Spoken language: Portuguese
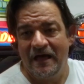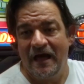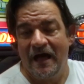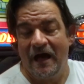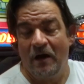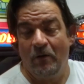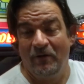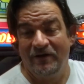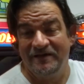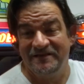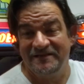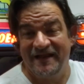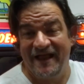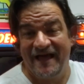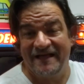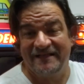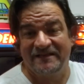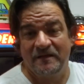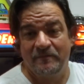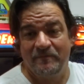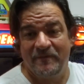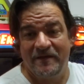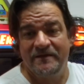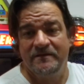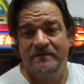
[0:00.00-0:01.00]
ao André
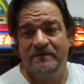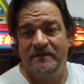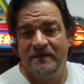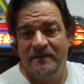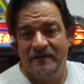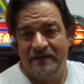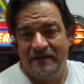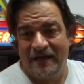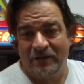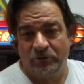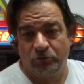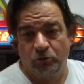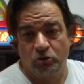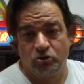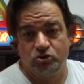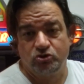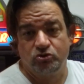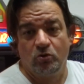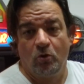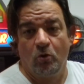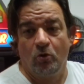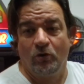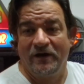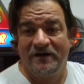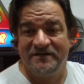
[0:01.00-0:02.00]
também, a todos
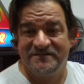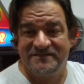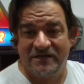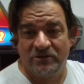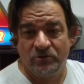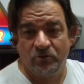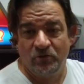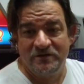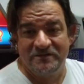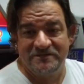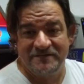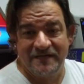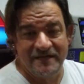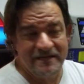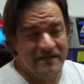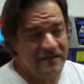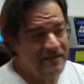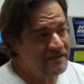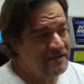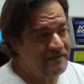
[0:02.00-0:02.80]
os organizadores aí.